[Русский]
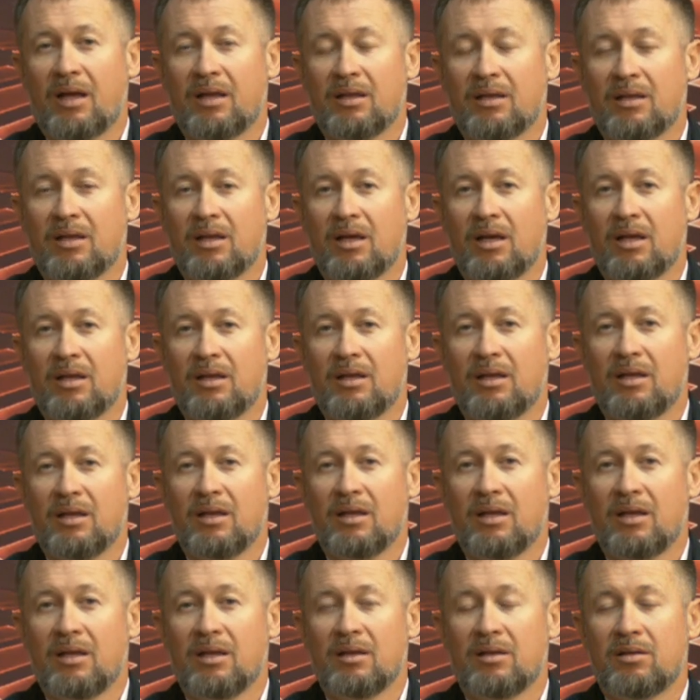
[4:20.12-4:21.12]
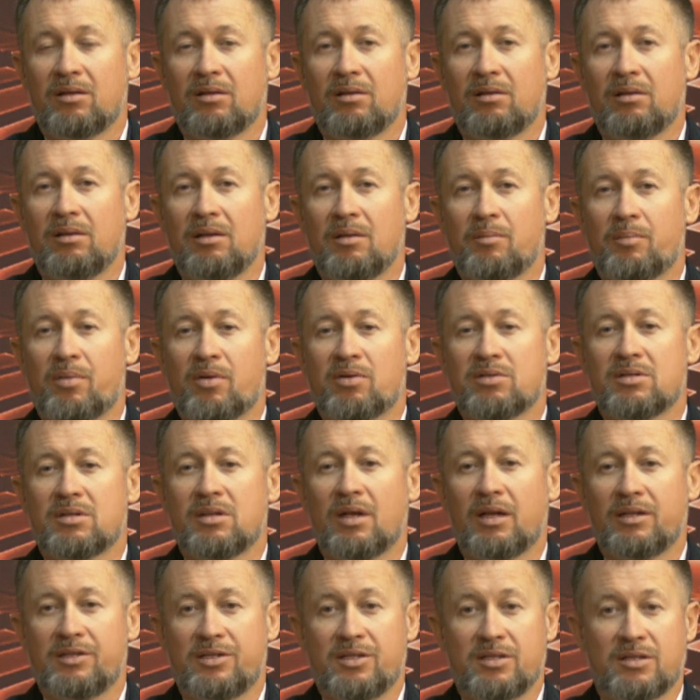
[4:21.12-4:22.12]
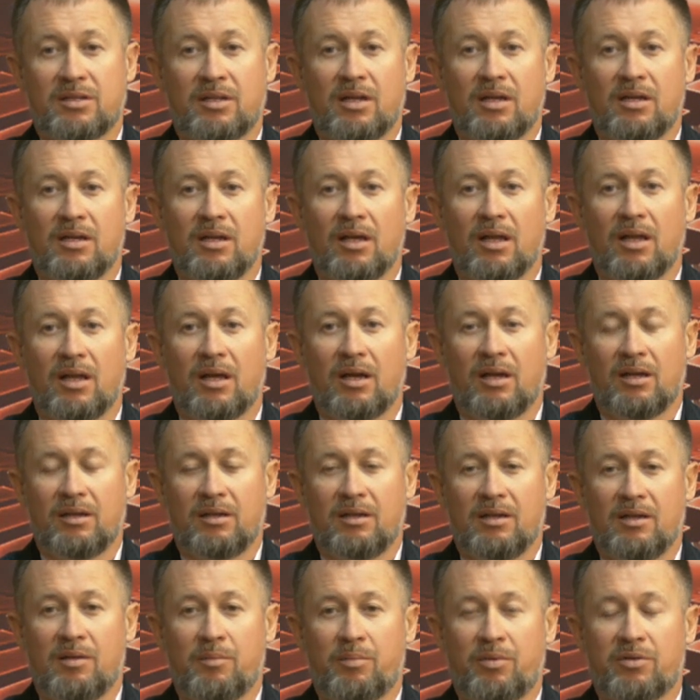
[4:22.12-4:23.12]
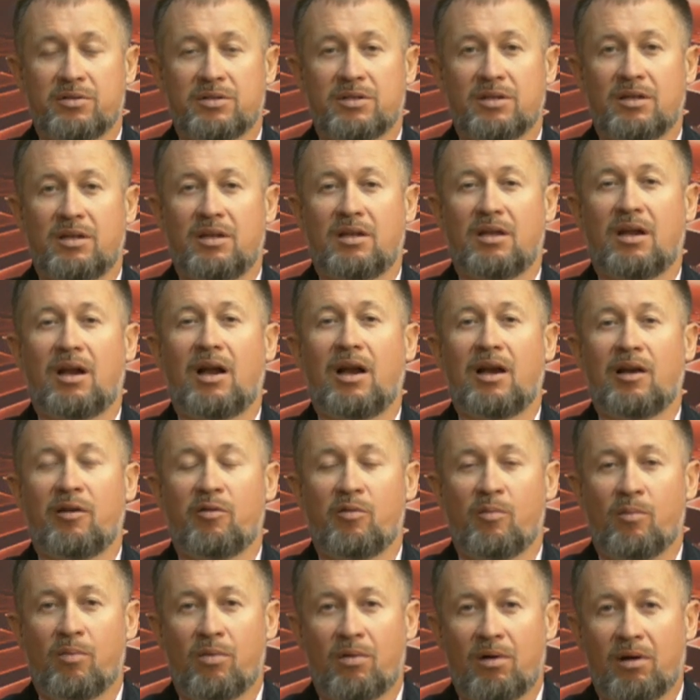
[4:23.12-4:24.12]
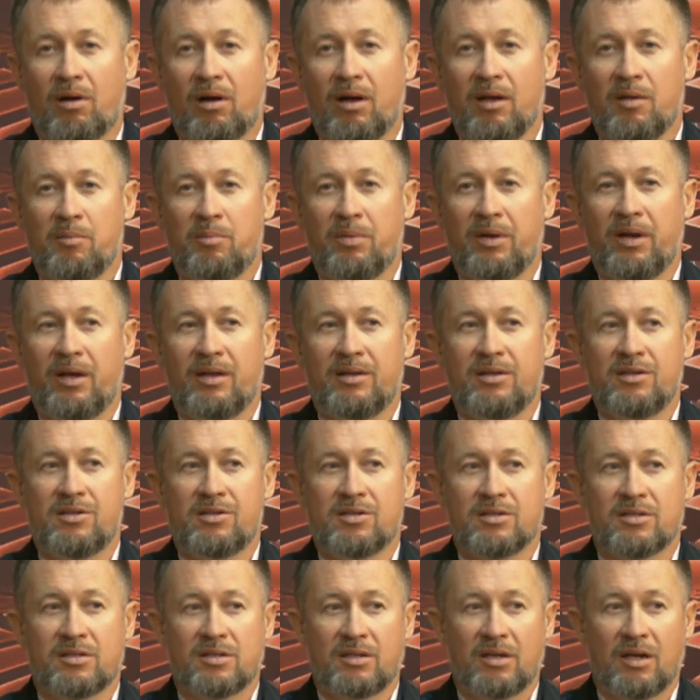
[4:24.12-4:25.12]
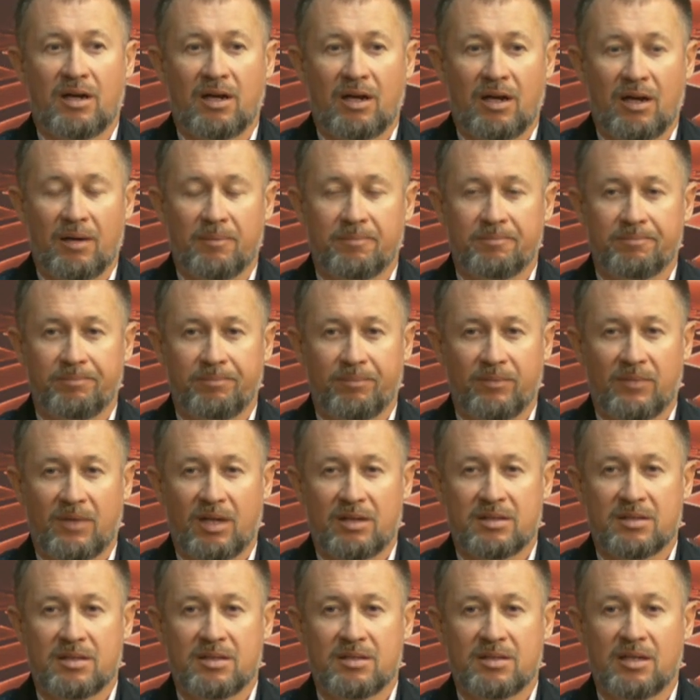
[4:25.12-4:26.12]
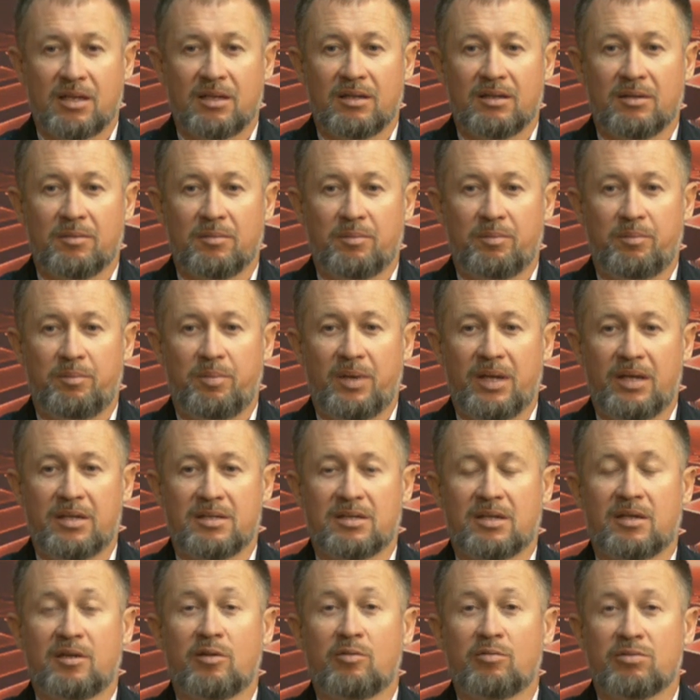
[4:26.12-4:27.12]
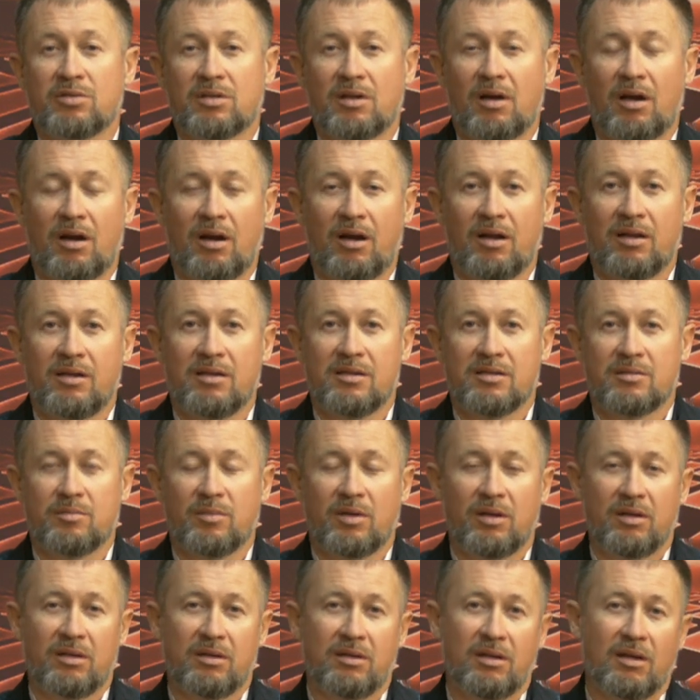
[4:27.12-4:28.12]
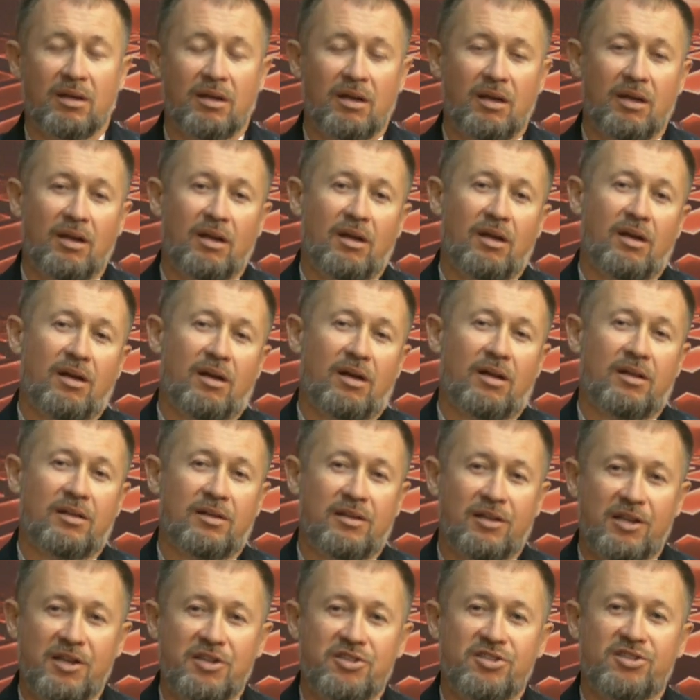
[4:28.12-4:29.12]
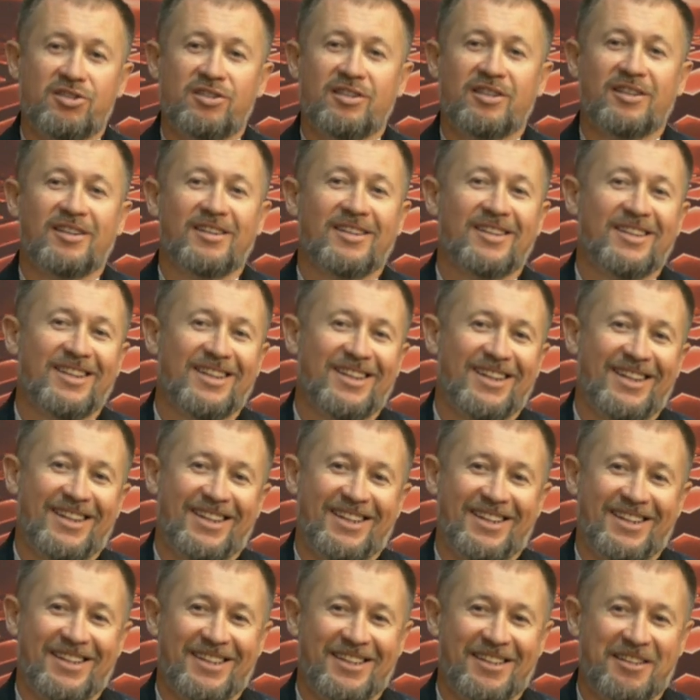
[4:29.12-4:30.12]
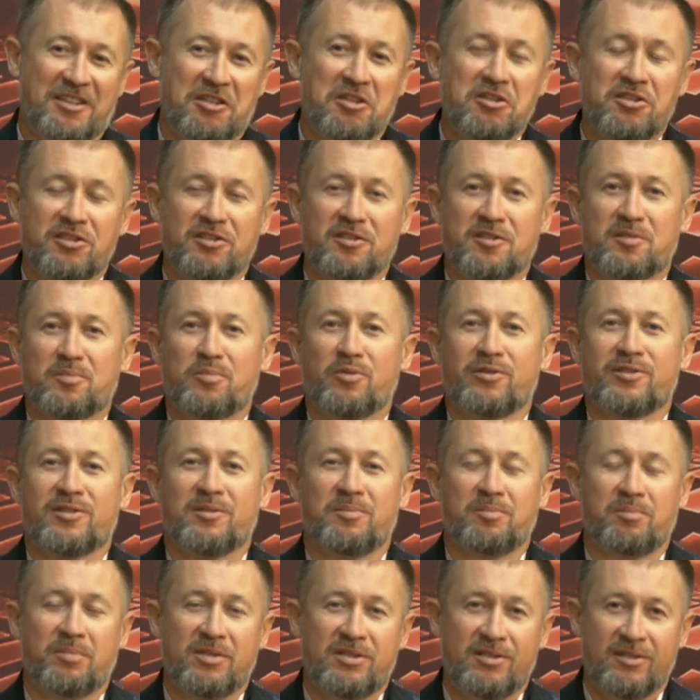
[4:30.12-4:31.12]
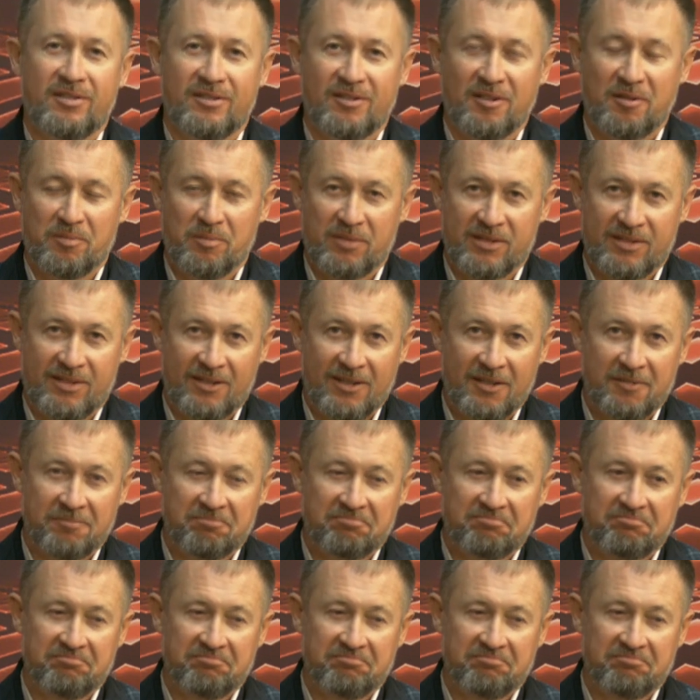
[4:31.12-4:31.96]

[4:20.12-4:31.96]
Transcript: это не не просто очистка тела, это не просто генеральная уборка и периодическая, так сказать, перезагрузка организма. Это отличная Отличный способ почистить мозги.